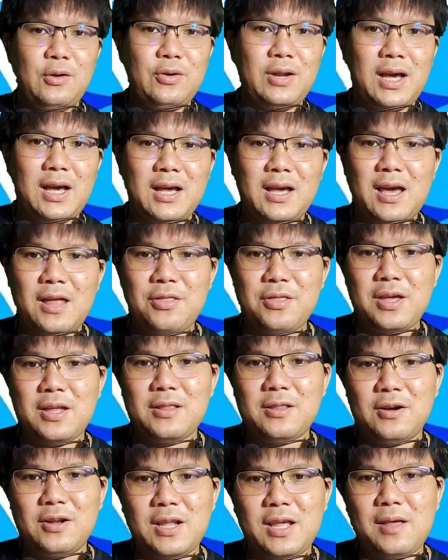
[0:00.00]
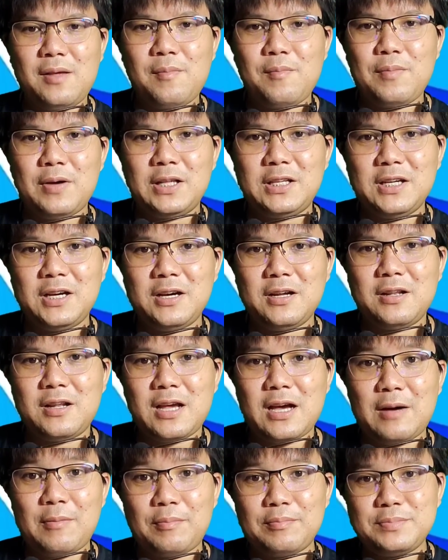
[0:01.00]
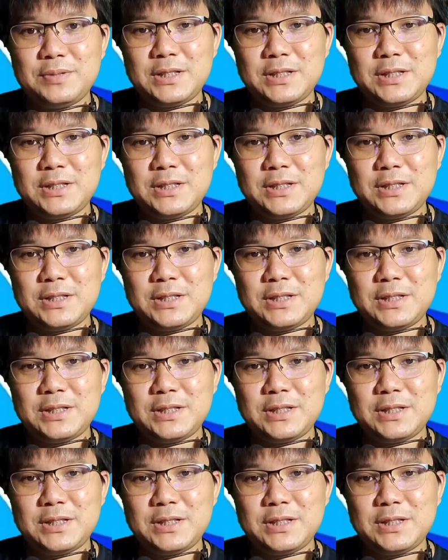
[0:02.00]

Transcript: Luna Classic ตอนนี้เผชิญกับ